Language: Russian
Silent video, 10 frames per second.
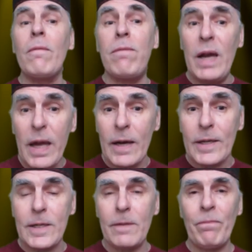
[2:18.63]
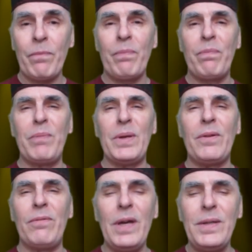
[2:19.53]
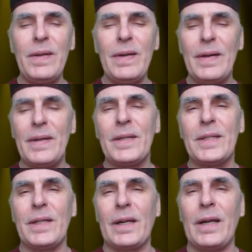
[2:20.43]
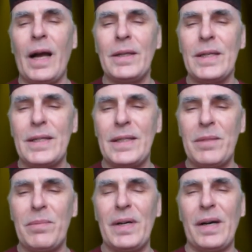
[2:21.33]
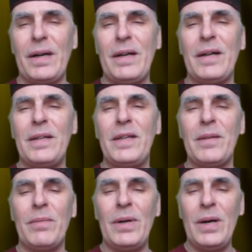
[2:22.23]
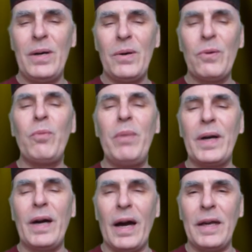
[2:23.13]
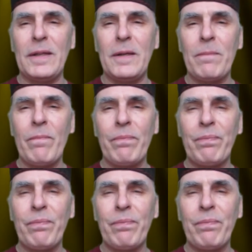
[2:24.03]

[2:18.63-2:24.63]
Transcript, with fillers: в лес!» Медведь с радостным рыканьем убегает.